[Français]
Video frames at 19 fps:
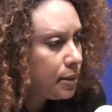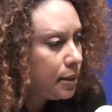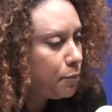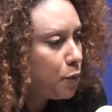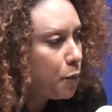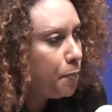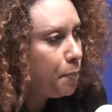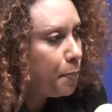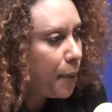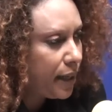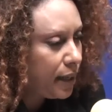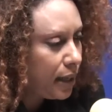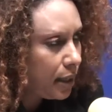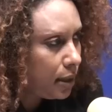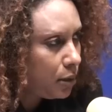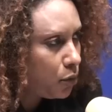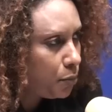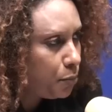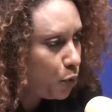me
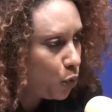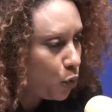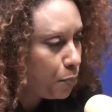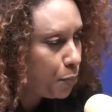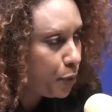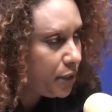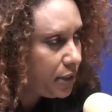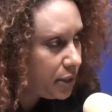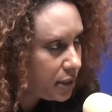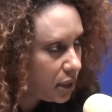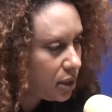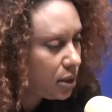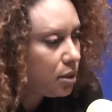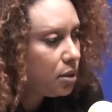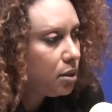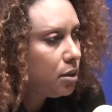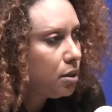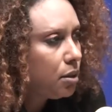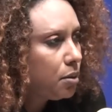panal au bureau
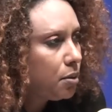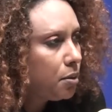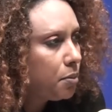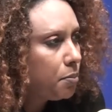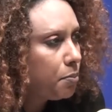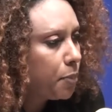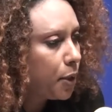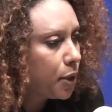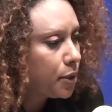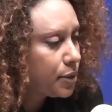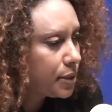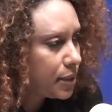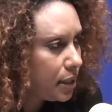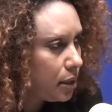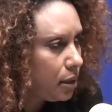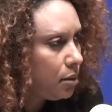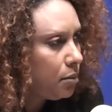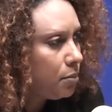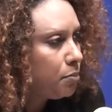politique parce
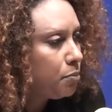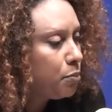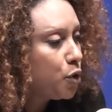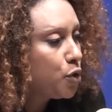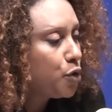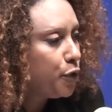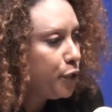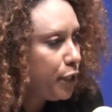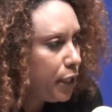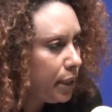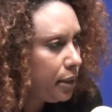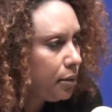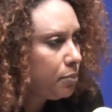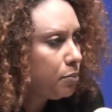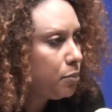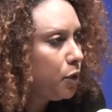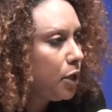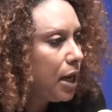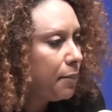qu'il me connaît
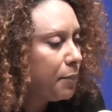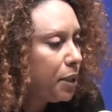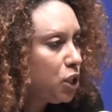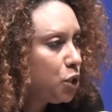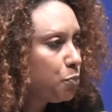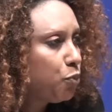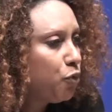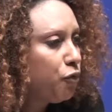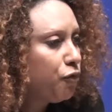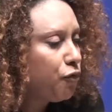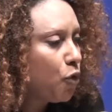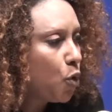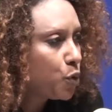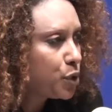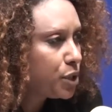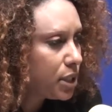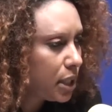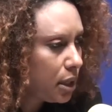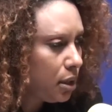me la met pour
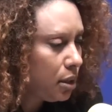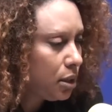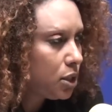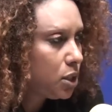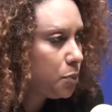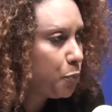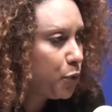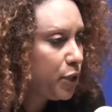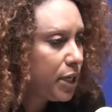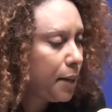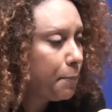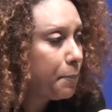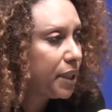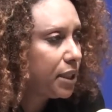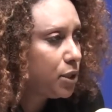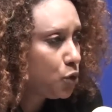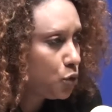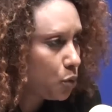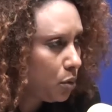forcer pour une
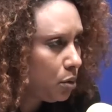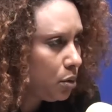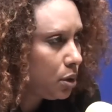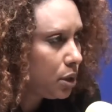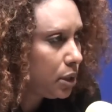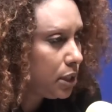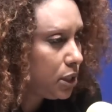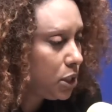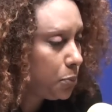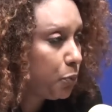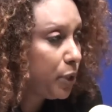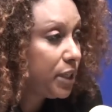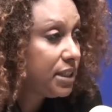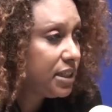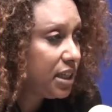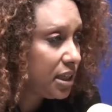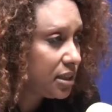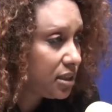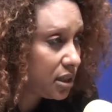pression qui tu peux
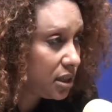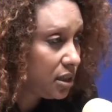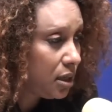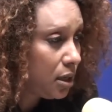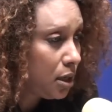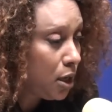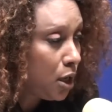exercer